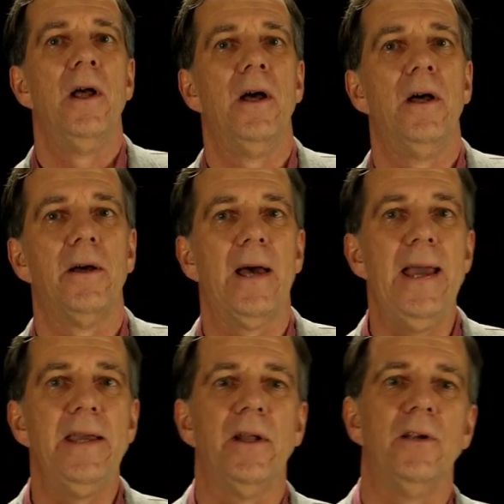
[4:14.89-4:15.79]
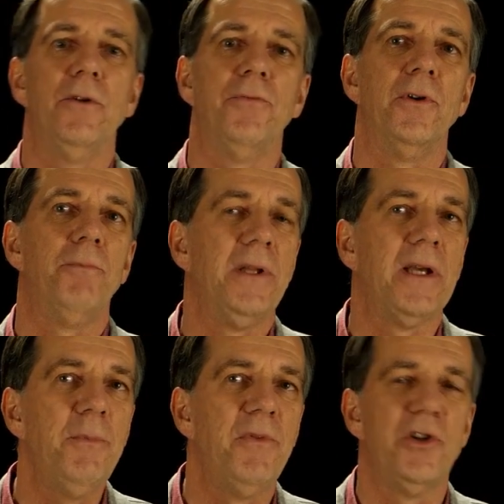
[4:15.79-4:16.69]
äh, reicht also von
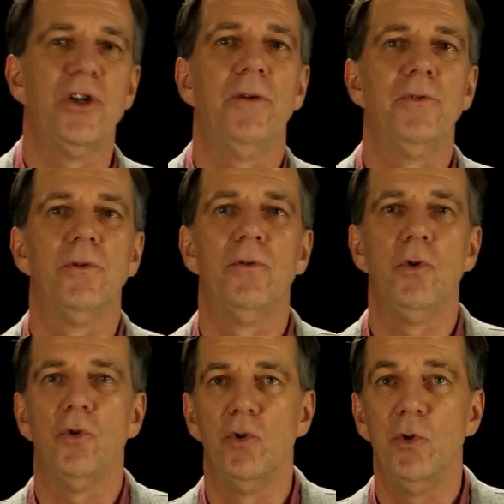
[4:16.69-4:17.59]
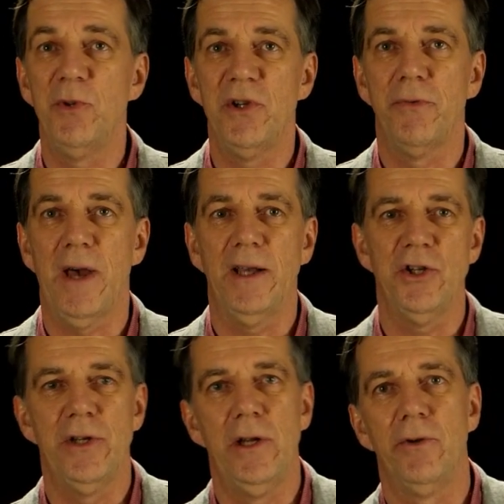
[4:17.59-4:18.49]
Betriebswirtschaft und ökonomischen
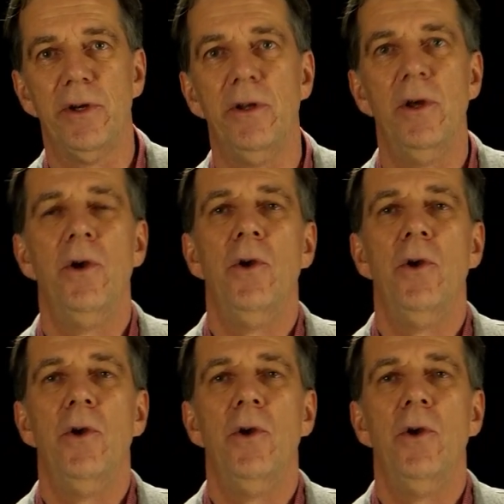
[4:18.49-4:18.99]
Fragestellungen